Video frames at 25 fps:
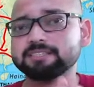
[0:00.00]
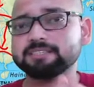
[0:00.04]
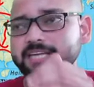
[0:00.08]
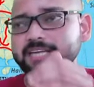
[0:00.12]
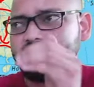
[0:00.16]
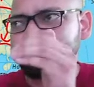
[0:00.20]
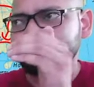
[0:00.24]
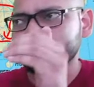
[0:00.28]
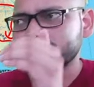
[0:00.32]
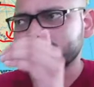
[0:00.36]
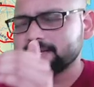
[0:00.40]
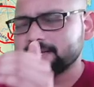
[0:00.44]

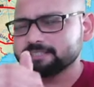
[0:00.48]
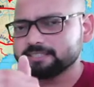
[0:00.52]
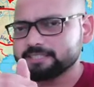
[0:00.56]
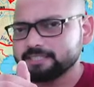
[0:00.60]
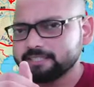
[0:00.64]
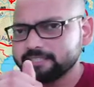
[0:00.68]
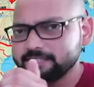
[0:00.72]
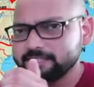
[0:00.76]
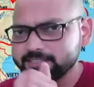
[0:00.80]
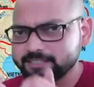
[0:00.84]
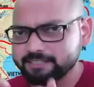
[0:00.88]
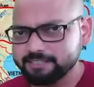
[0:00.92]
ताइवान से
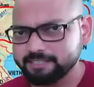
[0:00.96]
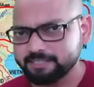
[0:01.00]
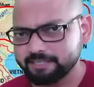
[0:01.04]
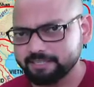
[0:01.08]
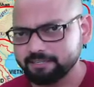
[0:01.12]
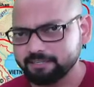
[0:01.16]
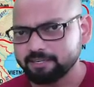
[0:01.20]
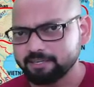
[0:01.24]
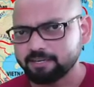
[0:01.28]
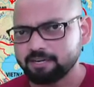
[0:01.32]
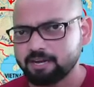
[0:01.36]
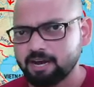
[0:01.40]
नीचे
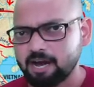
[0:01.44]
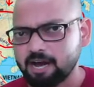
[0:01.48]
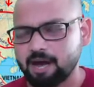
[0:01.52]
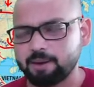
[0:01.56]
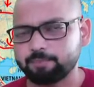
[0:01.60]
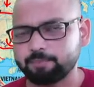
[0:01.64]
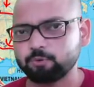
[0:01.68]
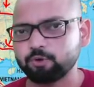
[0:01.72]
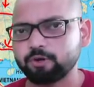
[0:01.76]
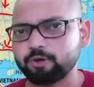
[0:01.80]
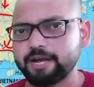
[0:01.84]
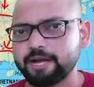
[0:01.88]

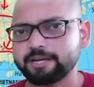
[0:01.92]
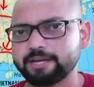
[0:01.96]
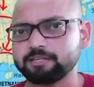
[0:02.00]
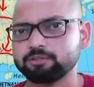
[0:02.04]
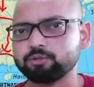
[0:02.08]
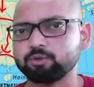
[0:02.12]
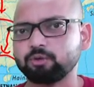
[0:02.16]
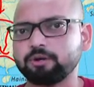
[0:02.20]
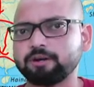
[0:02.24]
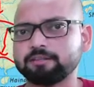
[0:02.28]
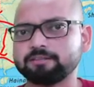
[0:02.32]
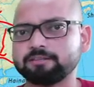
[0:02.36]
आप लोग आएंगे
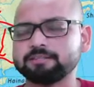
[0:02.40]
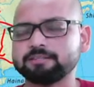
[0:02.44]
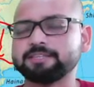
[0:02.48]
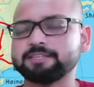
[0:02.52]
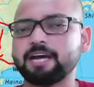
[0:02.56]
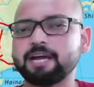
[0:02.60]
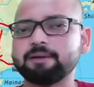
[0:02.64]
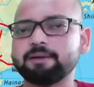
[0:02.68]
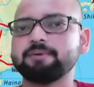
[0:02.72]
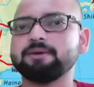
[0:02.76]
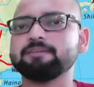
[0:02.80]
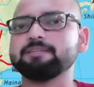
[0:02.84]
थोड़ा सा
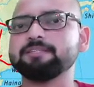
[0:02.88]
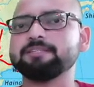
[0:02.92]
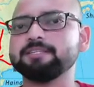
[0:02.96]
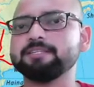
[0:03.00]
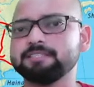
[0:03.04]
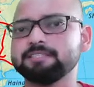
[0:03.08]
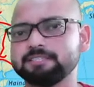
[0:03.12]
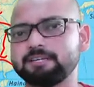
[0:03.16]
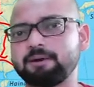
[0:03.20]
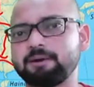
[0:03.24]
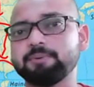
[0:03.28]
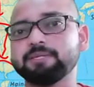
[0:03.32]
ताइवान से
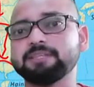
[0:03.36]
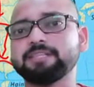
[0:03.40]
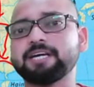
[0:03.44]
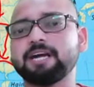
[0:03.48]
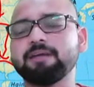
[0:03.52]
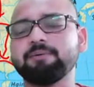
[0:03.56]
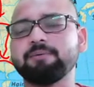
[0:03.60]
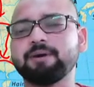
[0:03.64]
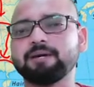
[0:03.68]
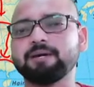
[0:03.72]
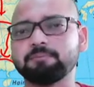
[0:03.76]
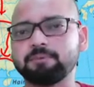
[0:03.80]
नीचे अभी
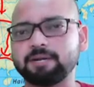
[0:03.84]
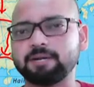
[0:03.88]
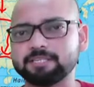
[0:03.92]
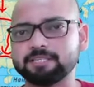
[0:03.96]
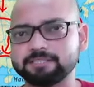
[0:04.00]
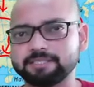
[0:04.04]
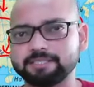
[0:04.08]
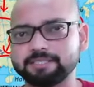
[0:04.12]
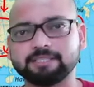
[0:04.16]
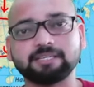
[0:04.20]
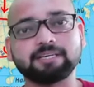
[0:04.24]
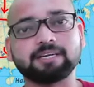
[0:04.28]
ताइवान वाला
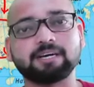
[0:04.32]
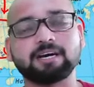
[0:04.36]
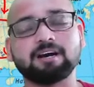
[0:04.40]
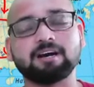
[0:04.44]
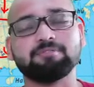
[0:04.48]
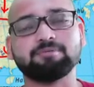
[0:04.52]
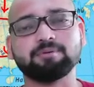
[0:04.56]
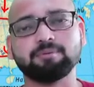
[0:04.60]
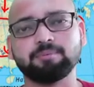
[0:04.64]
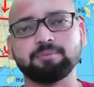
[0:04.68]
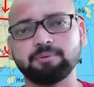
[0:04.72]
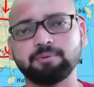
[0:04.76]
क्षेत्र है
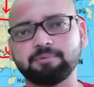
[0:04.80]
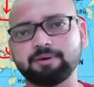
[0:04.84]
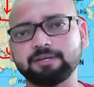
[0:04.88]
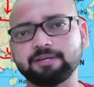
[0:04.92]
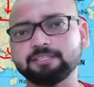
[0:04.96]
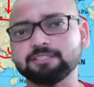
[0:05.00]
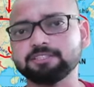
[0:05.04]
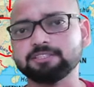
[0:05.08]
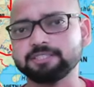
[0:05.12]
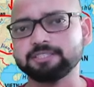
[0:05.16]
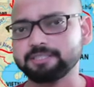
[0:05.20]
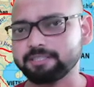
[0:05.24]
काफी
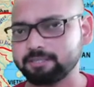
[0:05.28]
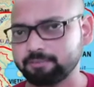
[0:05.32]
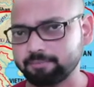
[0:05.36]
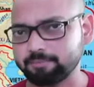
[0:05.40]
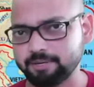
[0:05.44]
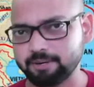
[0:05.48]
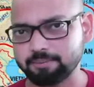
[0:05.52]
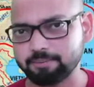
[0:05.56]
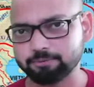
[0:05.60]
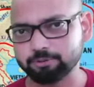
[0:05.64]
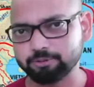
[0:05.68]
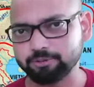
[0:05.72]
विवादित क्षेत्र भी
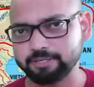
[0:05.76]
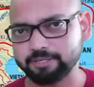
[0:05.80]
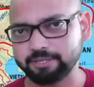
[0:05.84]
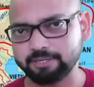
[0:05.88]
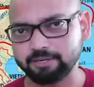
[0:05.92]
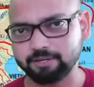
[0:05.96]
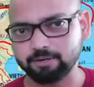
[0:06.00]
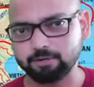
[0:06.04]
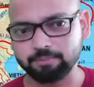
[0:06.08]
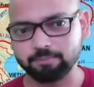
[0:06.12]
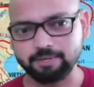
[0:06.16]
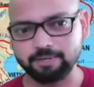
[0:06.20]
आपको
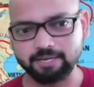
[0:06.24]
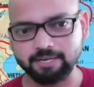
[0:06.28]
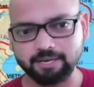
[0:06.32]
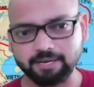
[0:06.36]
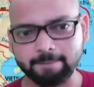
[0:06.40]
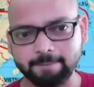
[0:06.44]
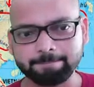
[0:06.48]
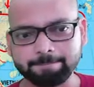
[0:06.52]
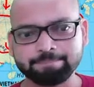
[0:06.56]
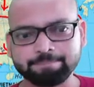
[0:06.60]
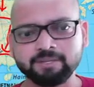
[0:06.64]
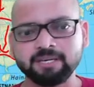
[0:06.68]
देखने को
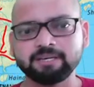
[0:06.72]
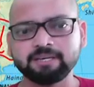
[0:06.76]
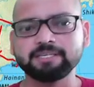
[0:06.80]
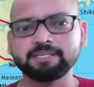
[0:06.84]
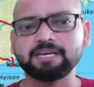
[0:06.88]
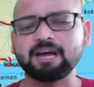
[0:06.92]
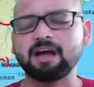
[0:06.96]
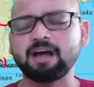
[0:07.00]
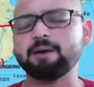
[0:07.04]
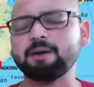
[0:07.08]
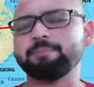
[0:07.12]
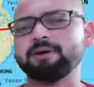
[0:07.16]
मिलेगा
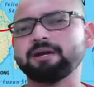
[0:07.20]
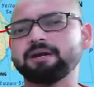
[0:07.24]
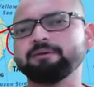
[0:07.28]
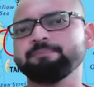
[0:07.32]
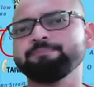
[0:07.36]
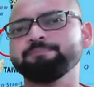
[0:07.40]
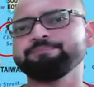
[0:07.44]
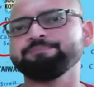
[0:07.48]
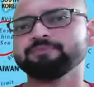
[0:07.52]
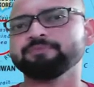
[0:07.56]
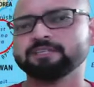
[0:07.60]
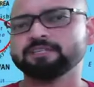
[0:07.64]
यहाँ पर
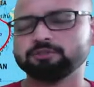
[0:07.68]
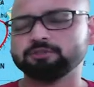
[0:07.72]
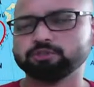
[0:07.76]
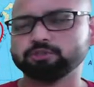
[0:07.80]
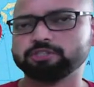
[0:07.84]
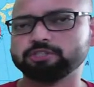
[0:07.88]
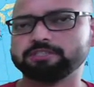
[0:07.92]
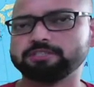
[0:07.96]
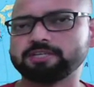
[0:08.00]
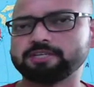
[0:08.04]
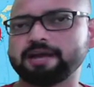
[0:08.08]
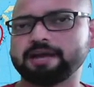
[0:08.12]
जो
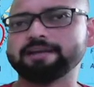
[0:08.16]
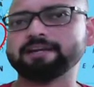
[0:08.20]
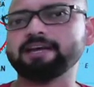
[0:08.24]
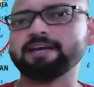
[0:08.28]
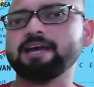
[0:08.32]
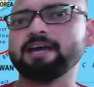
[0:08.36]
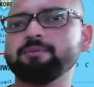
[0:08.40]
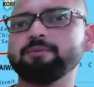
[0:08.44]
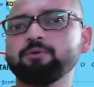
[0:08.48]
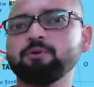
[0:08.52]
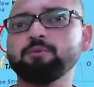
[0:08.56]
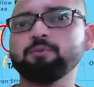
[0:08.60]
चाइना
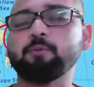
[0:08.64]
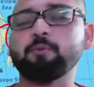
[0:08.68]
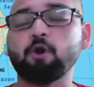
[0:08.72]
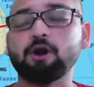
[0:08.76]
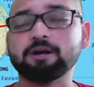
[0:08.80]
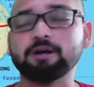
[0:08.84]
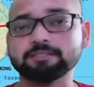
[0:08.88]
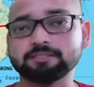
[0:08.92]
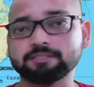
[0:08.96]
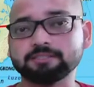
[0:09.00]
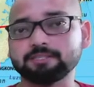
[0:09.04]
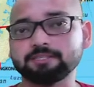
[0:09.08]
है वो
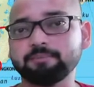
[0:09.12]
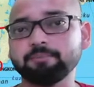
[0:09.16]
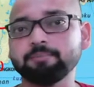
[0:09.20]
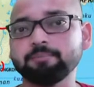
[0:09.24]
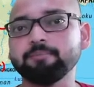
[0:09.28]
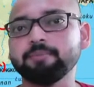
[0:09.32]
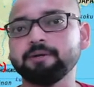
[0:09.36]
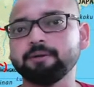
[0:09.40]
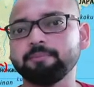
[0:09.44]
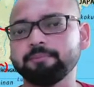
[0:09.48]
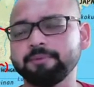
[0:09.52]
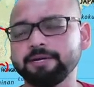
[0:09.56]
बहुत ज्यादा
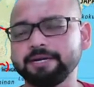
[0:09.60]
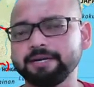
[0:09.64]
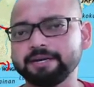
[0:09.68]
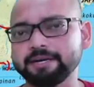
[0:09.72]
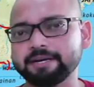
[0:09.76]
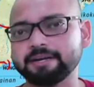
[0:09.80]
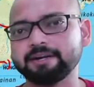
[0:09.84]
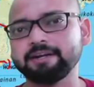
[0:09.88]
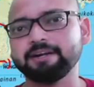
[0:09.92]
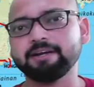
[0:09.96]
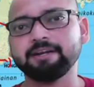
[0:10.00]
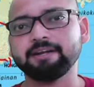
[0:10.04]
मिलिट्री